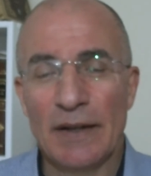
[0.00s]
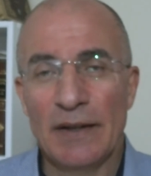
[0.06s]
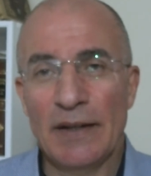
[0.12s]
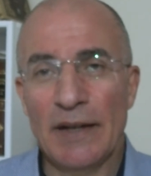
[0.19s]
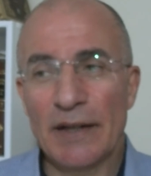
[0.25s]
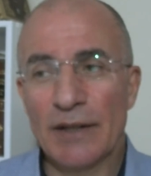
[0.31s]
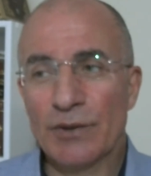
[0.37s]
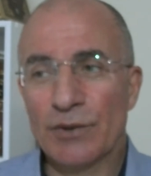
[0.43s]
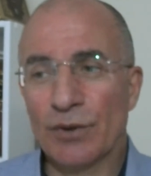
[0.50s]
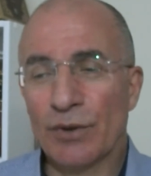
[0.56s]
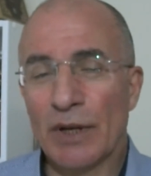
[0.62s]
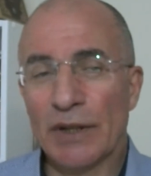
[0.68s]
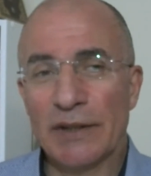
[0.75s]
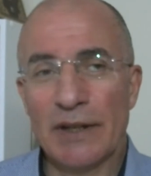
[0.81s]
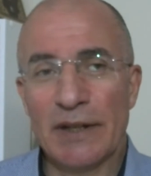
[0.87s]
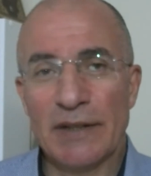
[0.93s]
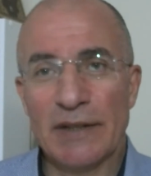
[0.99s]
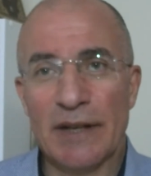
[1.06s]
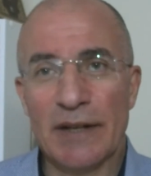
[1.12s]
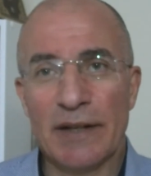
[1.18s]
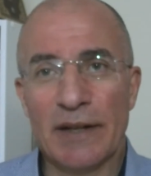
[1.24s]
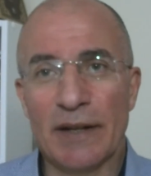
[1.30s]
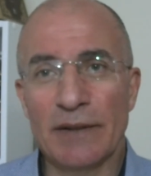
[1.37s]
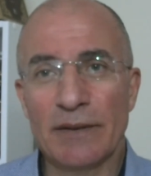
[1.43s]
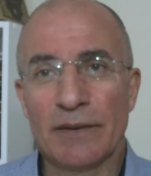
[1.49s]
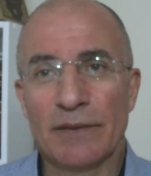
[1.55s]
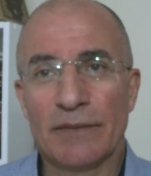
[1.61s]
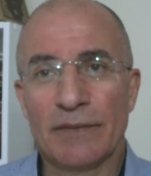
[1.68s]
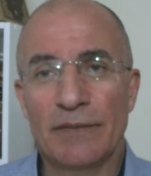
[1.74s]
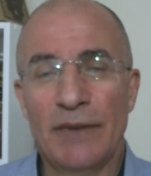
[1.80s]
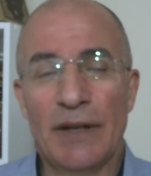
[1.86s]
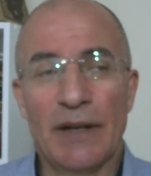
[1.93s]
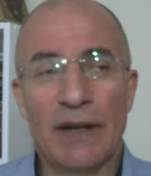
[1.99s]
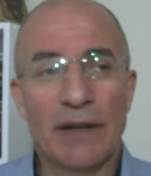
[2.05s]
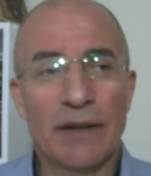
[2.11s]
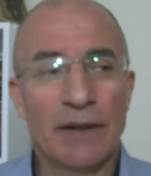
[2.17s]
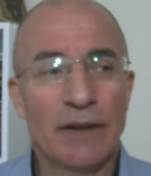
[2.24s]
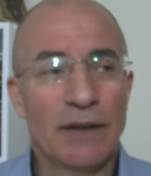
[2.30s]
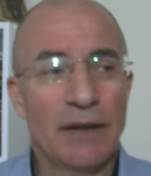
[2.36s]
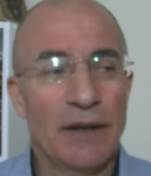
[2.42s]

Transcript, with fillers: Yani sokakta gezerken veya